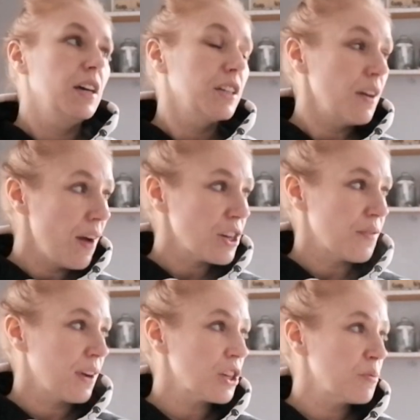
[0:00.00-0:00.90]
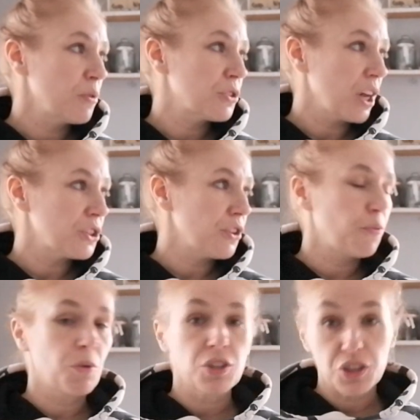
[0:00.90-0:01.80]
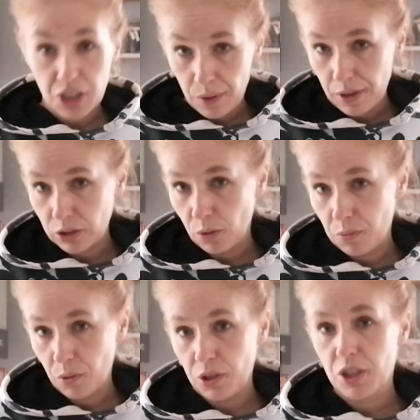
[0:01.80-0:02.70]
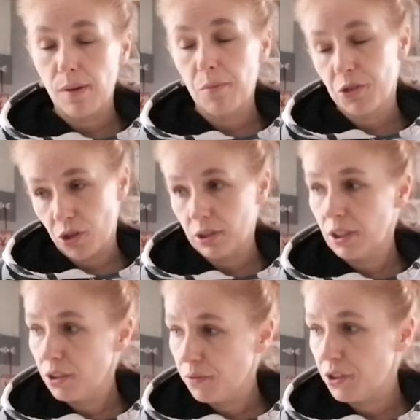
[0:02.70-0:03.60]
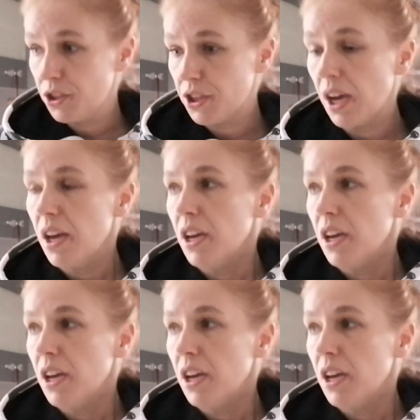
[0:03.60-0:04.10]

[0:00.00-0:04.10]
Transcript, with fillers: Nieważne, w każdym bądź razie w poniedziałek to było, dzisiaj mamy środy, no widzicie.